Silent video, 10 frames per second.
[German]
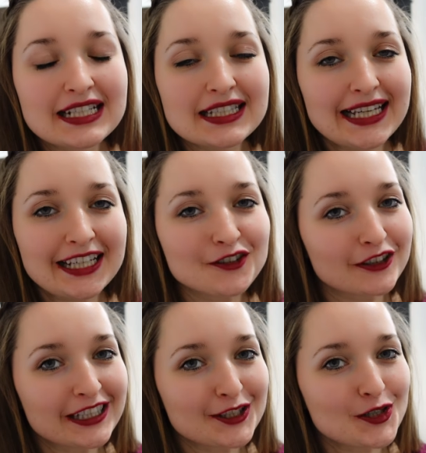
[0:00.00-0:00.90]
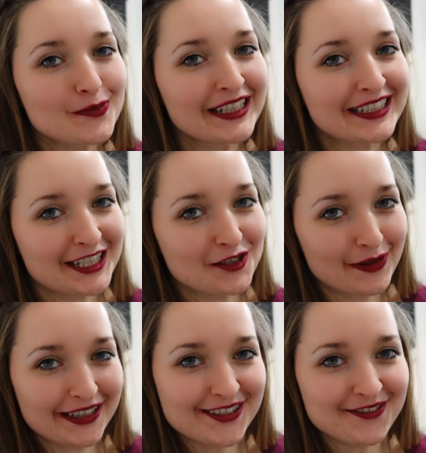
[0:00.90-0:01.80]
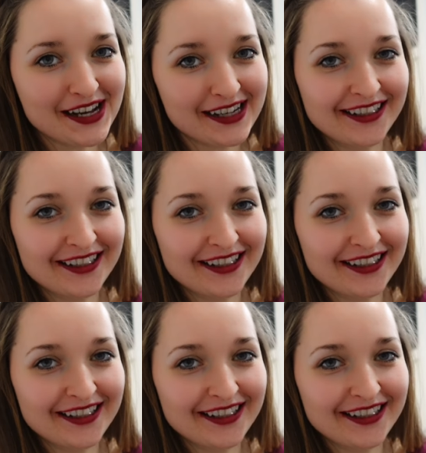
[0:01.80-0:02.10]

zeige ich euch jetzt schon mal Idee Nummer 2.